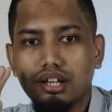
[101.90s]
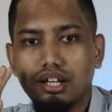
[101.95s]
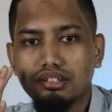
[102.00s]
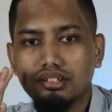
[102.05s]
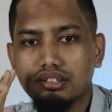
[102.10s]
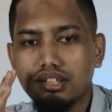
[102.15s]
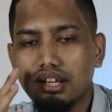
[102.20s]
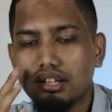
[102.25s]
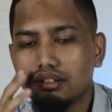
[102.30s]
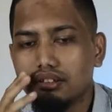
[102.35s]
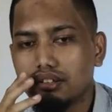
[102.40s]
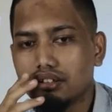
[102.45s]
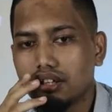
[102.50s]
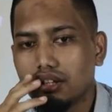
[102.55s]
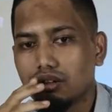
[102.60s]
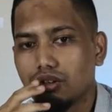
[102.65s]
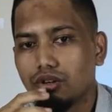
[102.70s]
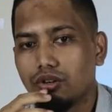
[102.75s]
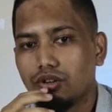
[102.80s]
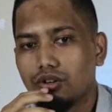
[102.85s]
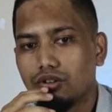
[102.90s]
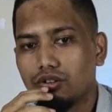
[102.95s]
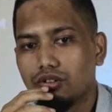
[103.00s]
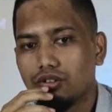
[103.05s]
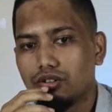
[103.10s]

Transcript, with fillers: Kasihan deh loh.